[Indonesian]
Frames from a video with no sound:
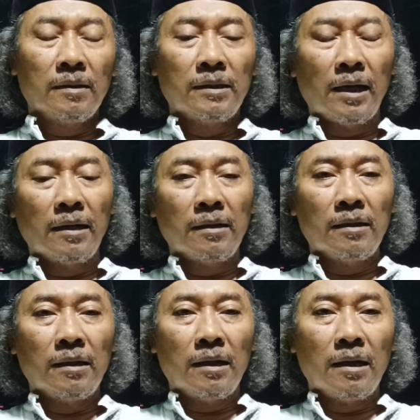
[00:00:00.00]

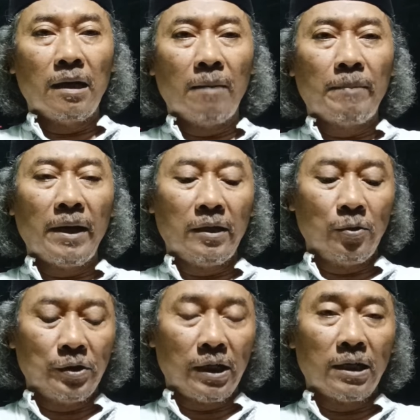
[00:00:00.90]
dan apa
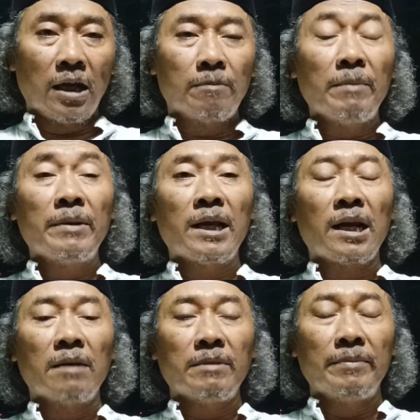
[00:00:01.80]
itu sekedar
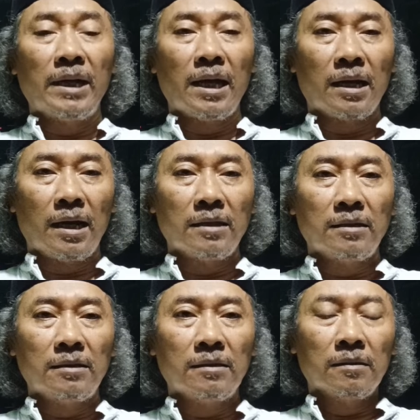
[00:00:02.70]
pembenaran-pembenaran